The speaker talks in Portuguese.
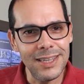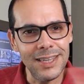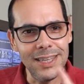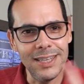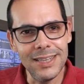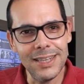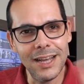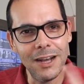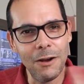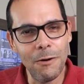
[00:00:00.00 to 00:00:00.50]

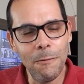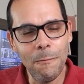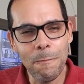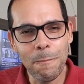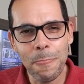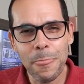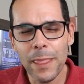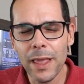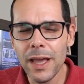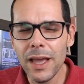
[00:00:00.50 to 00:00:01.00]
E não,
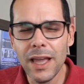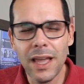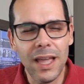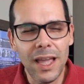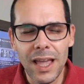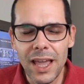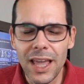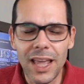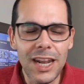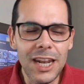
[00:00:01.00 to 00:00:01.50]

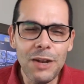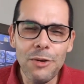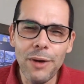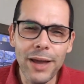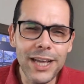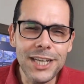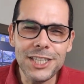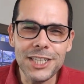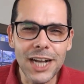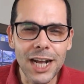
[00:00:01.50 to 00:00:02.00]
ele não
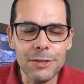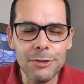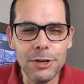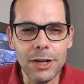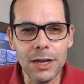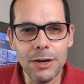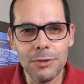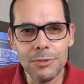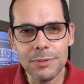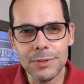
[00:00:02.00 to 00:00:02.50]
é inchado
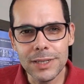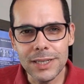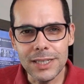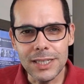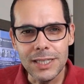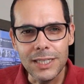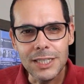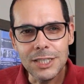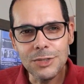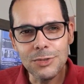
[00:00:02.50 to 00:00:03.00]
não.
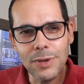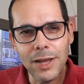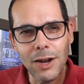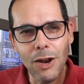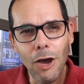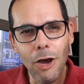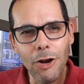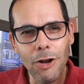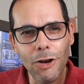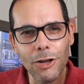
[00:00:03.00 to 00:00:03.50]
Isso é
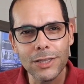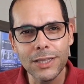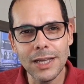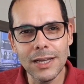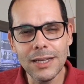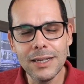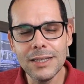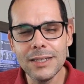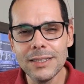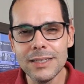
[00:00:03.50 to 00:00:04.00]

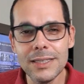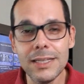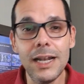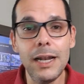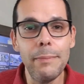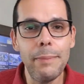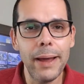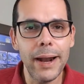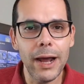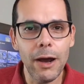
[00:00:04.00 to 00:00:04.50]
lorota de
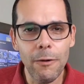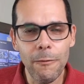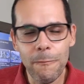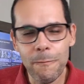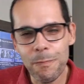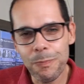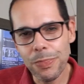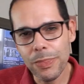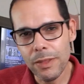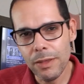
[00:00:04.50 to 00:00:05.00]
liberal.
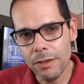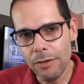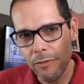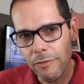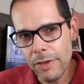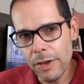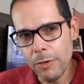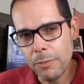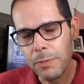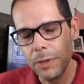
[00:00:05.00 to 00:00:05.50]

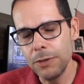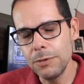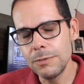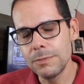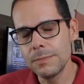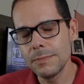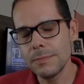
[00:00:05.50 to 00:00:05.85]
Vem comigo.